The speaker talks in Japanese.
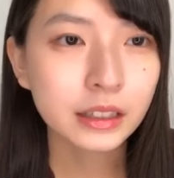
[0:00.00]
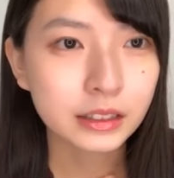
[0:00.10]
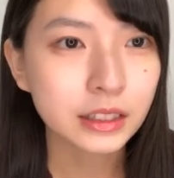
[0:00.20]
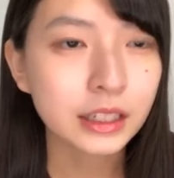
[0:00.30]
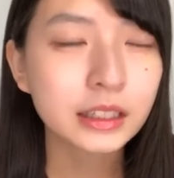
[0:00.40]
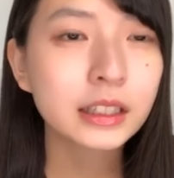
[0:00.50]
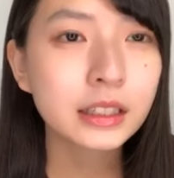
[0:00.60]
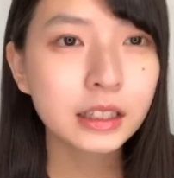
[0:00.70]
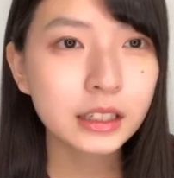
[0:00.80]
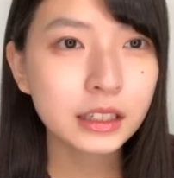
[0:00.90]
なんかなか
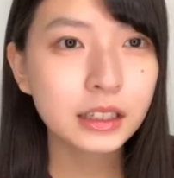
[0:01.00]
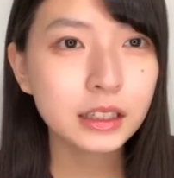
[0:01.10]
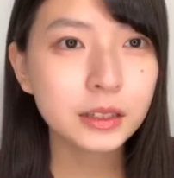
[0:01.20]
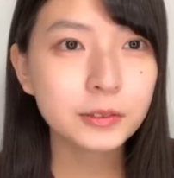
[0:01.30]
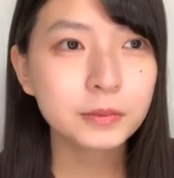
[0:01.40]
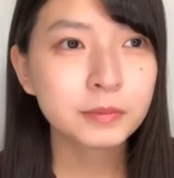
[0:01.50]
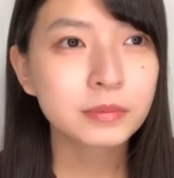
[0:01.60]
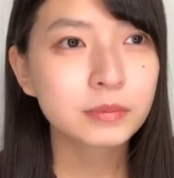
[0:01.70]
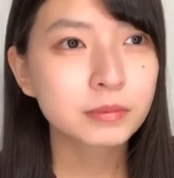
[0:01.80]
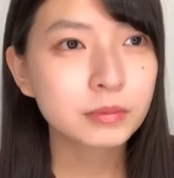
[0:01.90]
なか
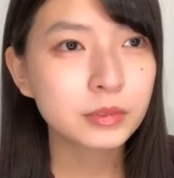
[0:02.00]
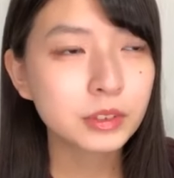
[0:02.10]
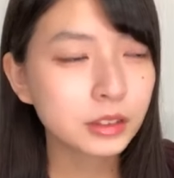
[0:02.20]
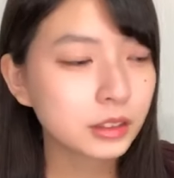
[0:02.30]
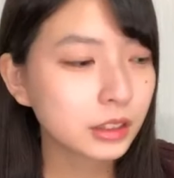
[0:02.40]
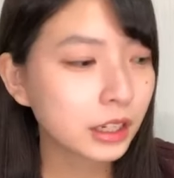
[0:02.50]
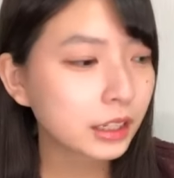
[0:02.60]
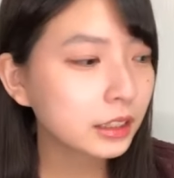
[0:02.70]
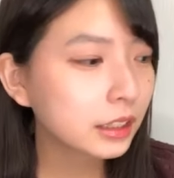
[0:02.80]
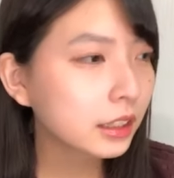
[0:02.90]

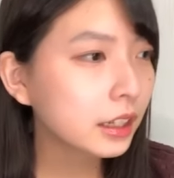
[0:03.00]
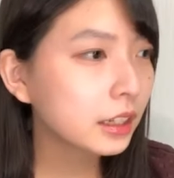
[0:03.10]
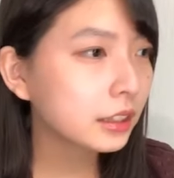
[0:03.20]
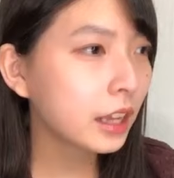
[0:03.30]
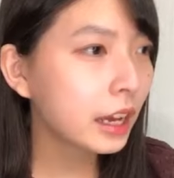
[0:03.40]
なかなか